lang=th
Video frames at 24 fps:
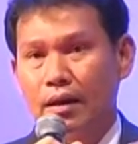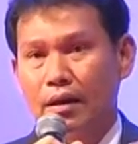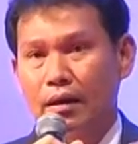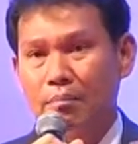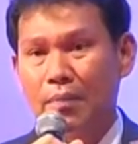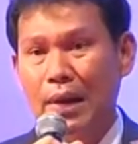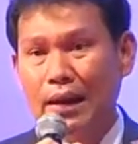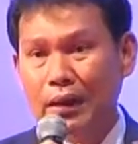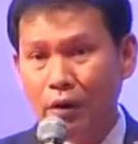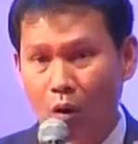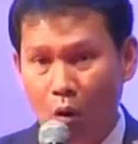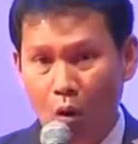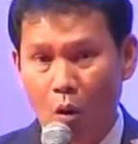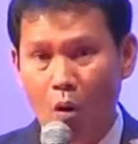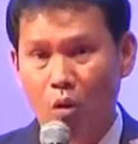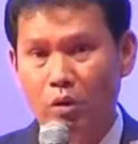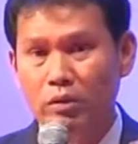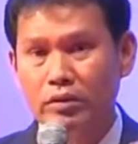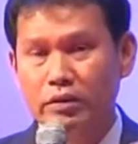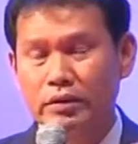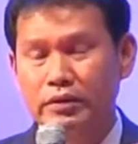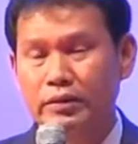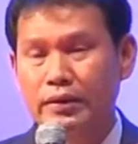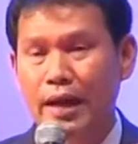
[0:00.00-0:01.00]
มั่นคง
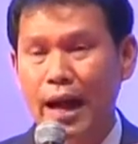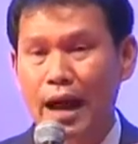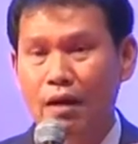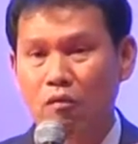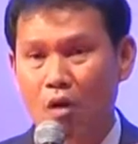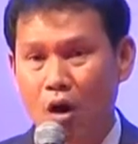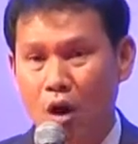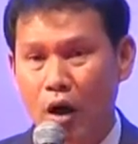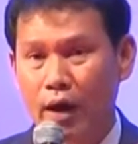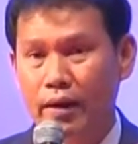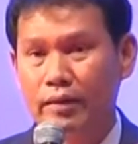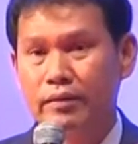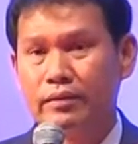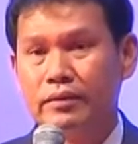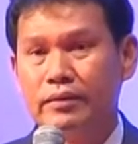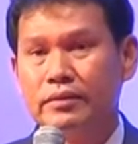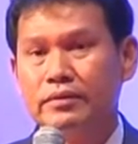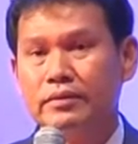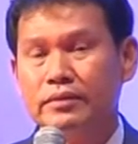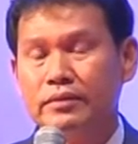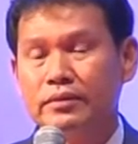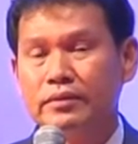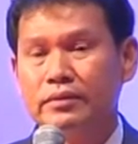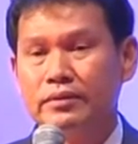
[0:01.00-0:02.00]
ถาวร
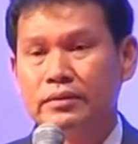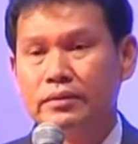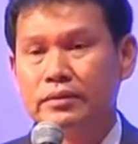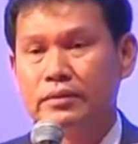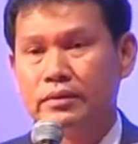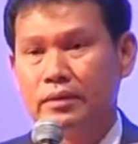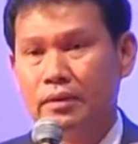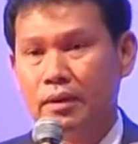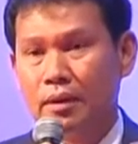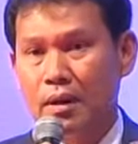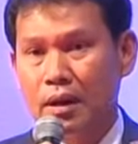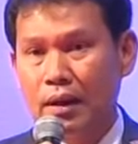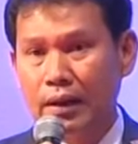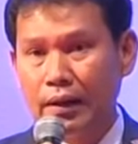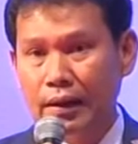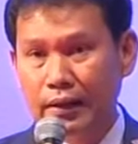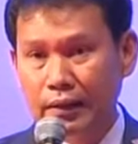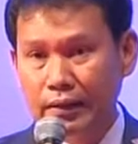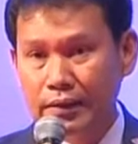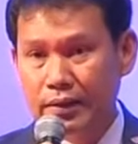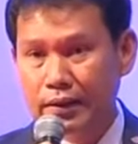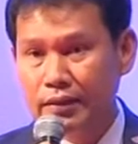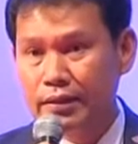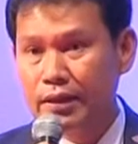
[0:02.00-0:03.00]
เงิน
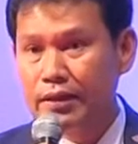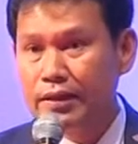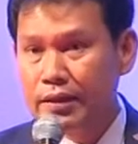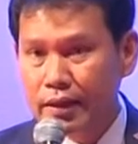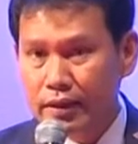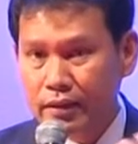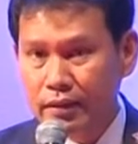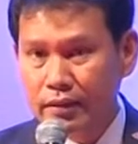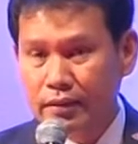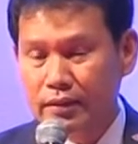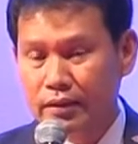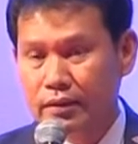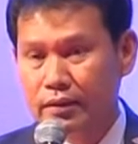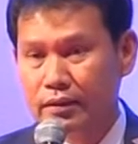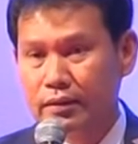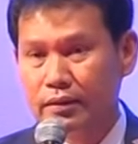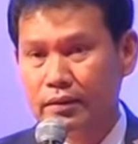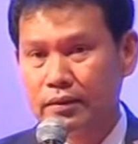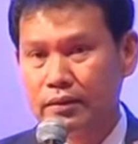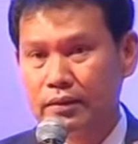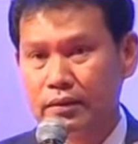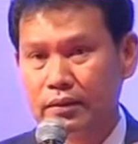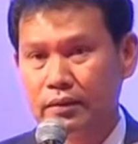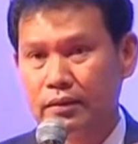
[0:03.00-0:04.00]
เดือนเย
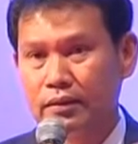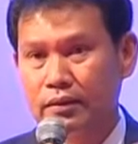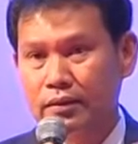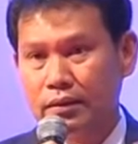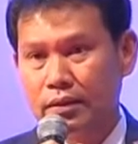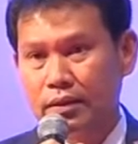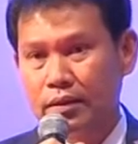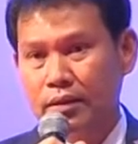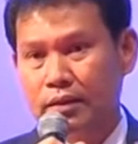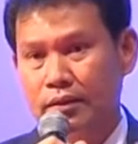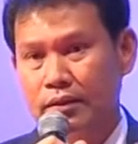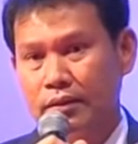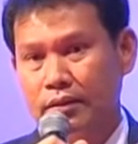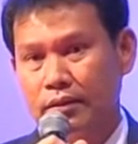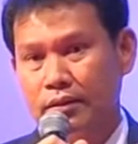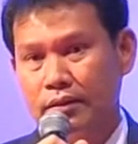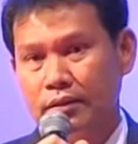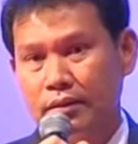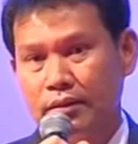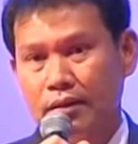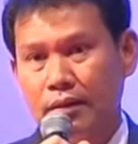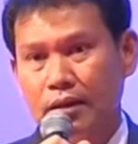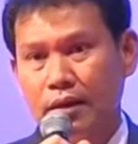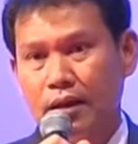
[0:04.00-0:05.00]

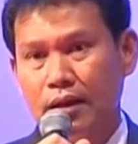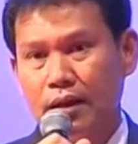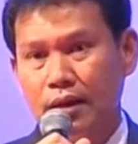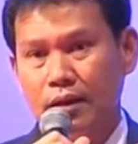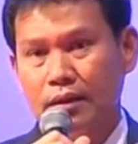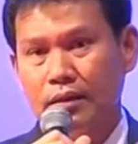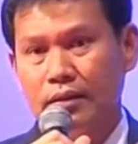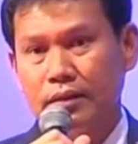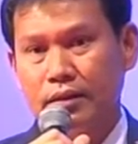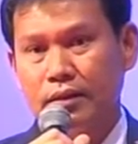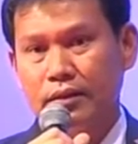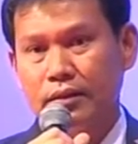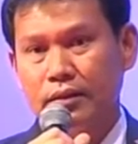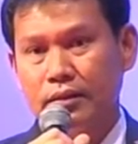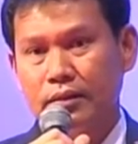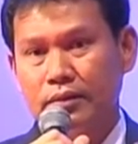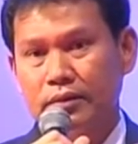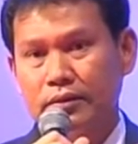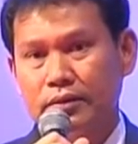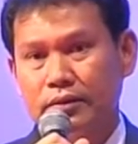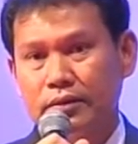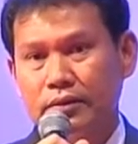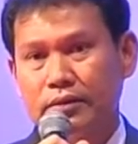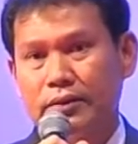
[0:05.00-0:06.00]

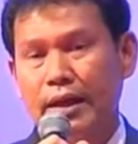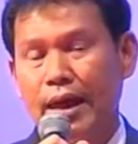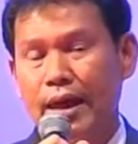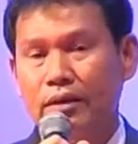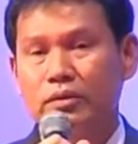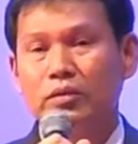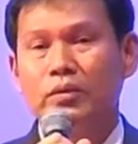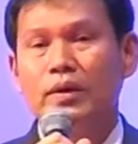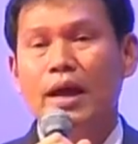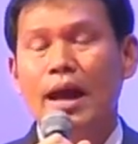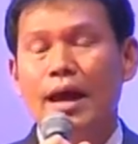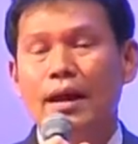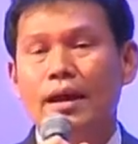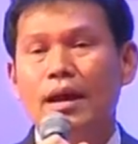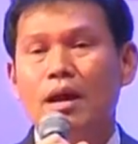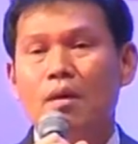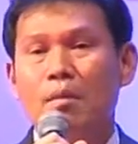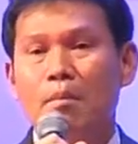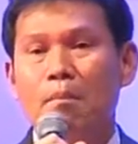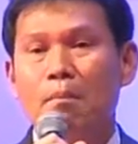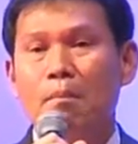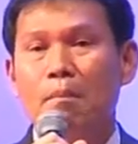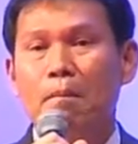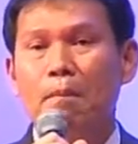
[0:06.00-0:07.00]
อะๆแต่สุดท้ายแล้ว
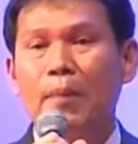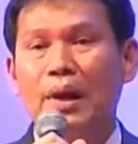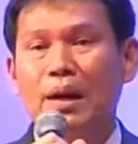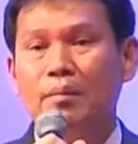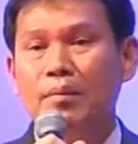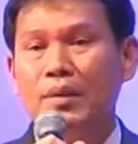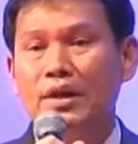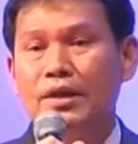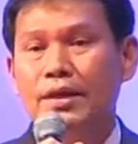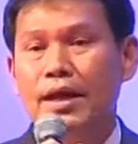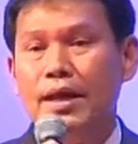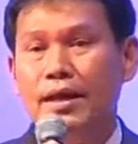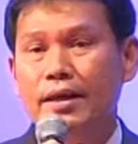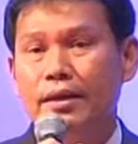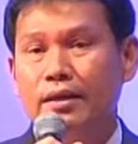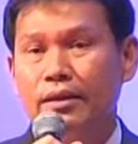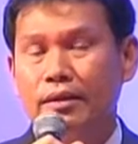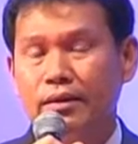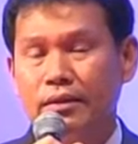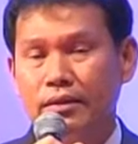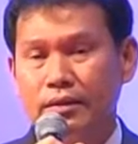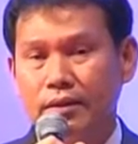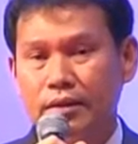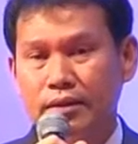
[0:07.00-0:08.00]
มันไม่ใช่
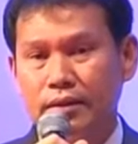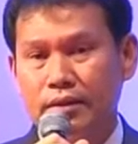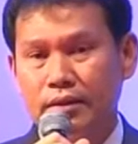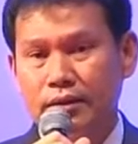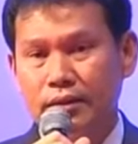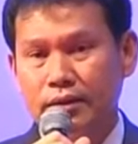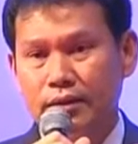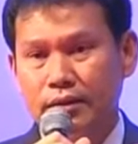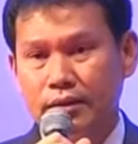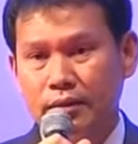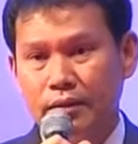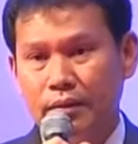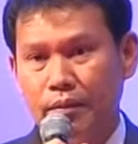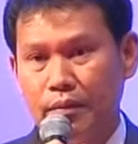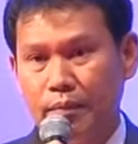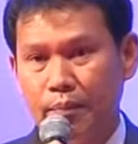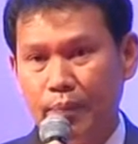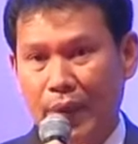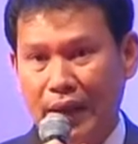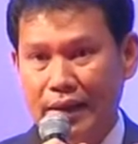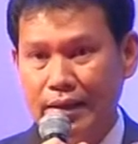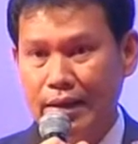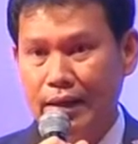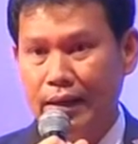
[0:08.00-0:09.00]

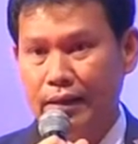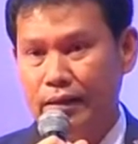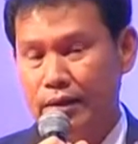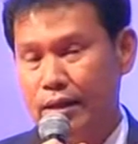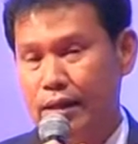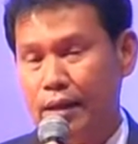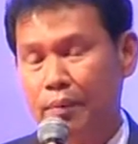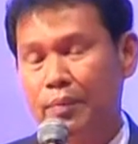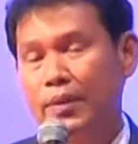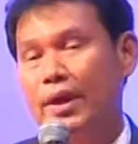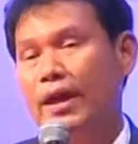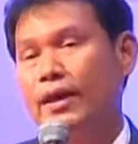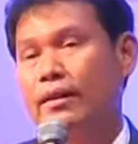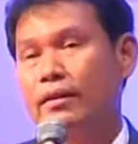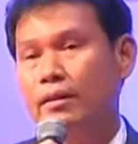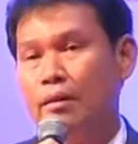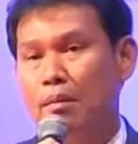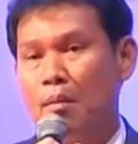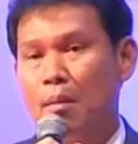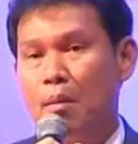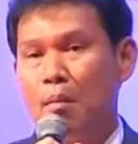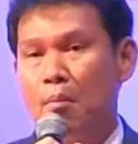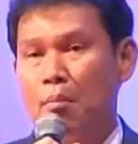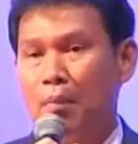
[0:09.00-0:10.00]
เป็นอย่างที่คำคิด
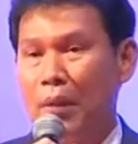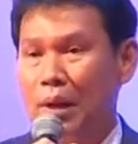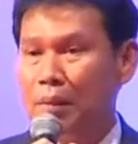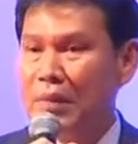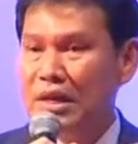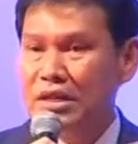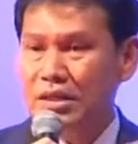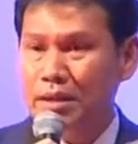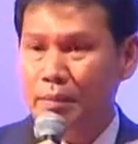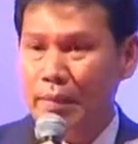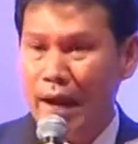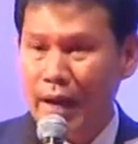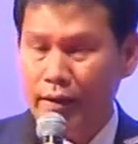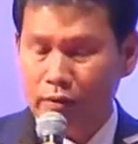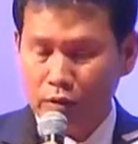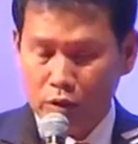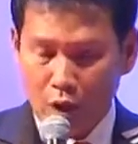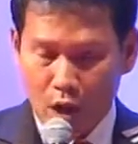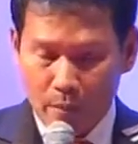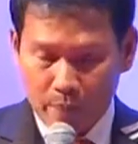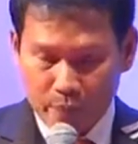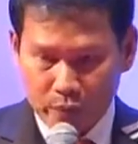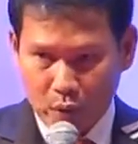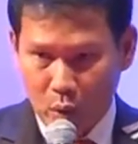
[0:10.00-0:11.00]
มันไม่สามารถต
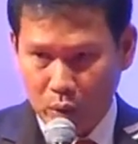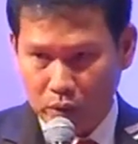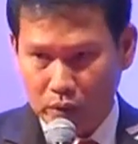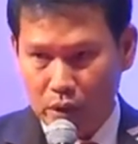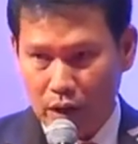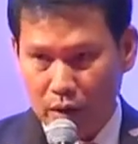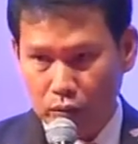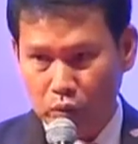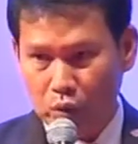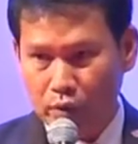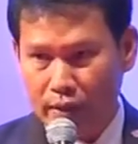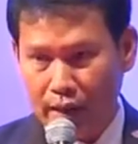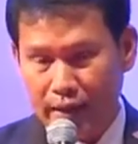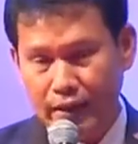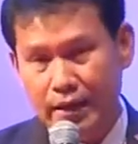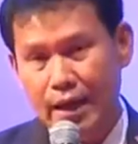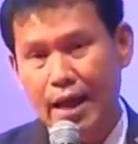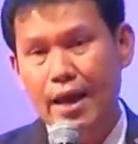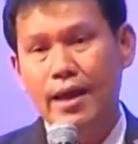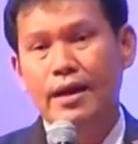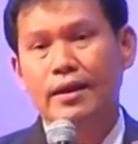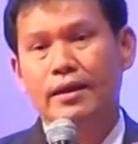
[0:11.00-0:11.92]
อบโจทย์เราตรงนั้นได้